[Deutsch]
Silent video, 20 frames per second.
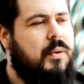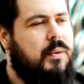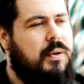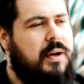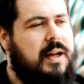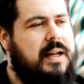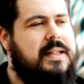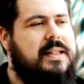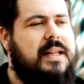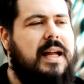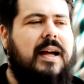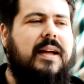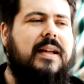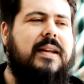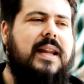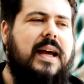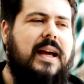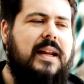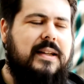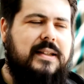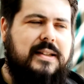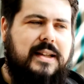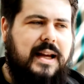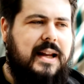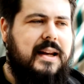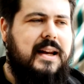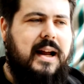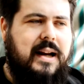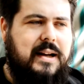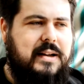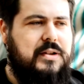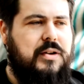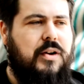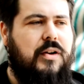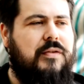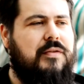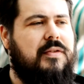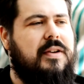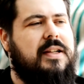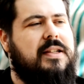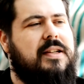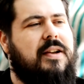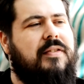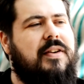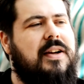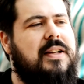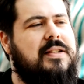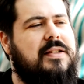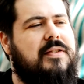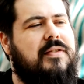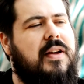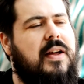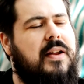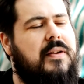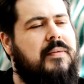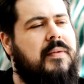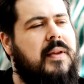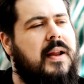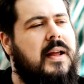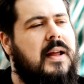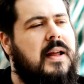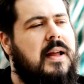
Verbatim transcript: Oder ich sage, nein, es kann alles öffentlich erfasst werden.